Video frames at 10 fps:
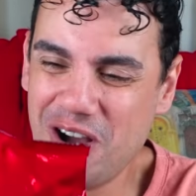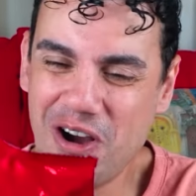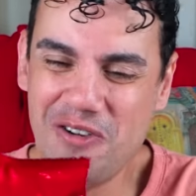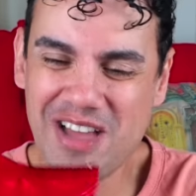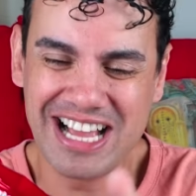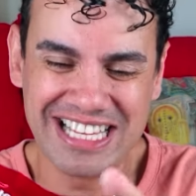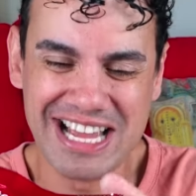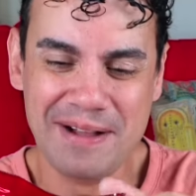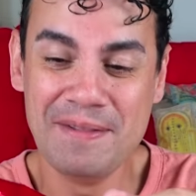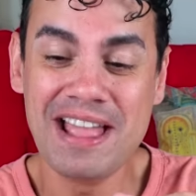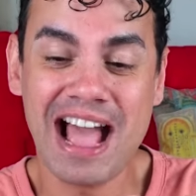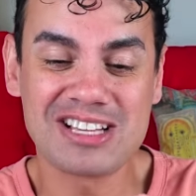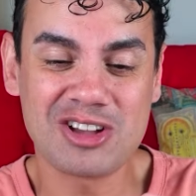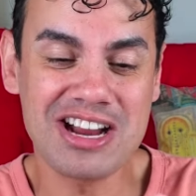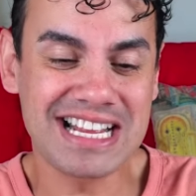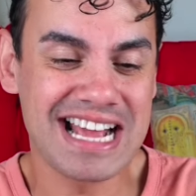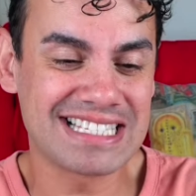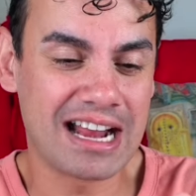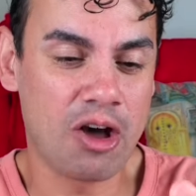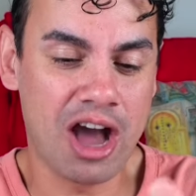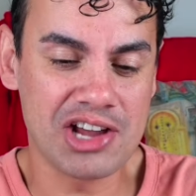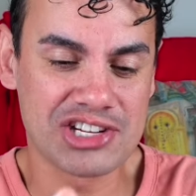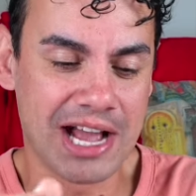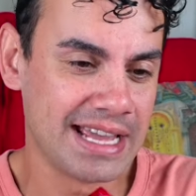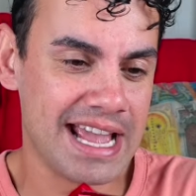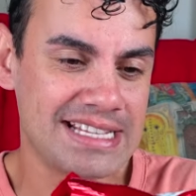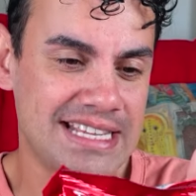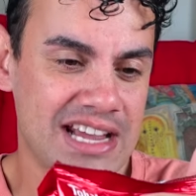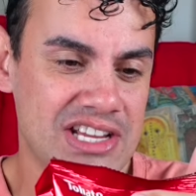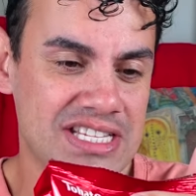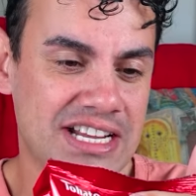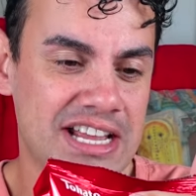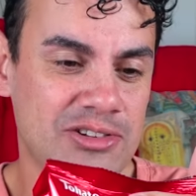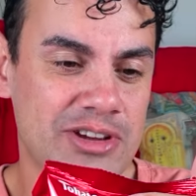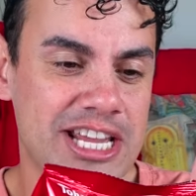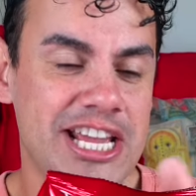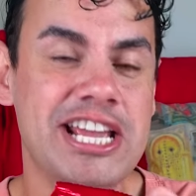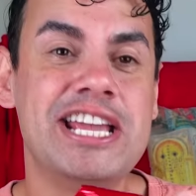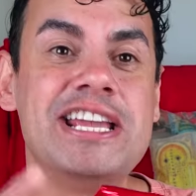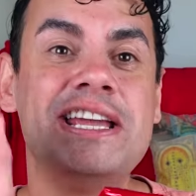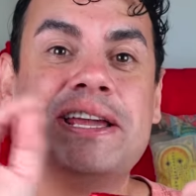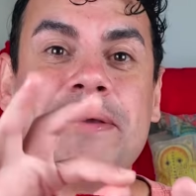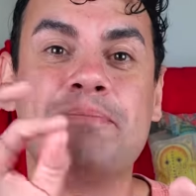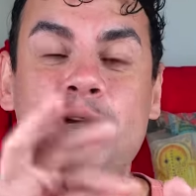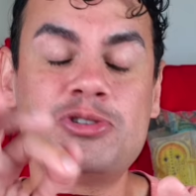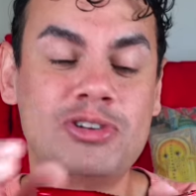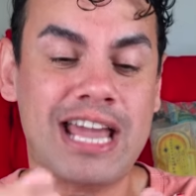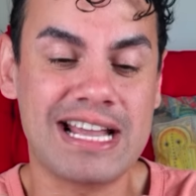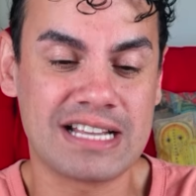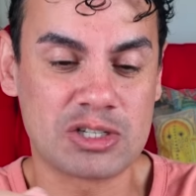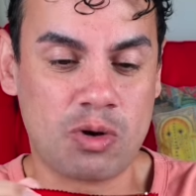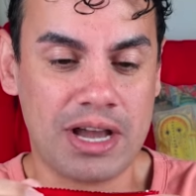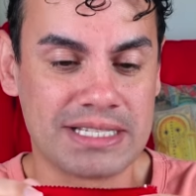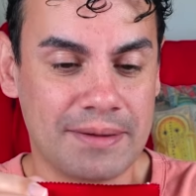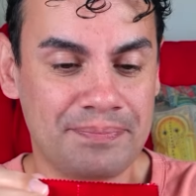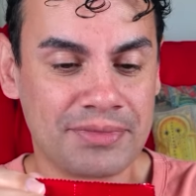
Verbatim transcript: Vamos ver aqui. A sorte que nessa loja eles deixam escrito em português as coisas.